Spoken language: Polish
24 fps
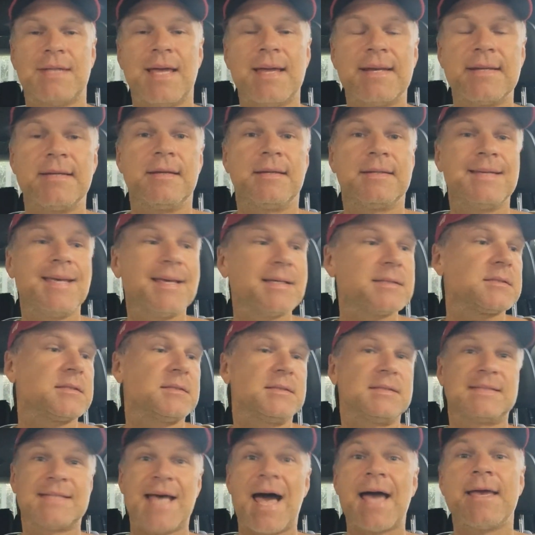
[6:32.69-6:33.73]
Ten
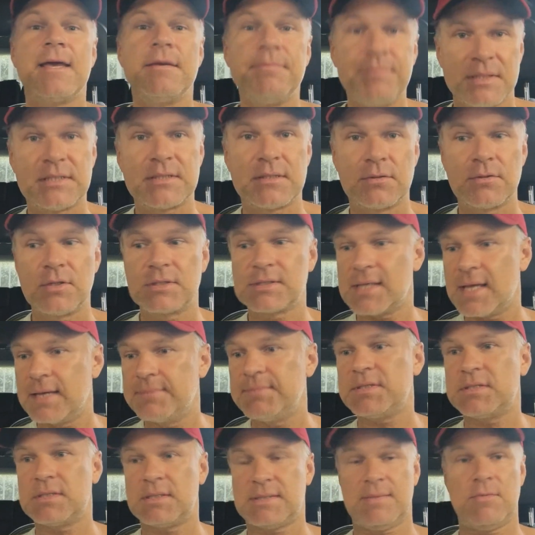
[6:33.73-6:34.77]
jest zajebisty. To jest
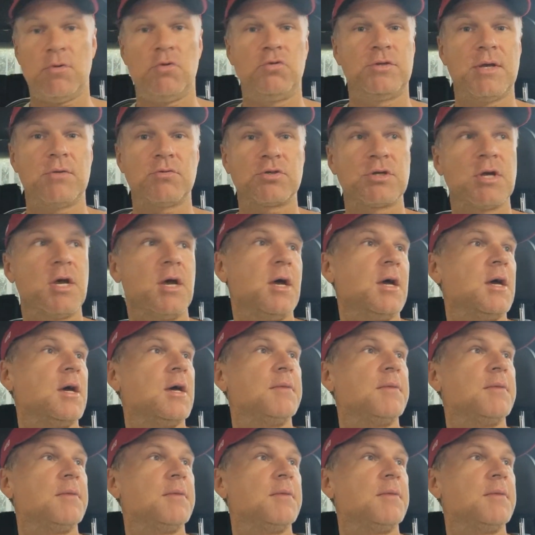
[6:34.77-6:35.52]
zajebisty samochód. Ja już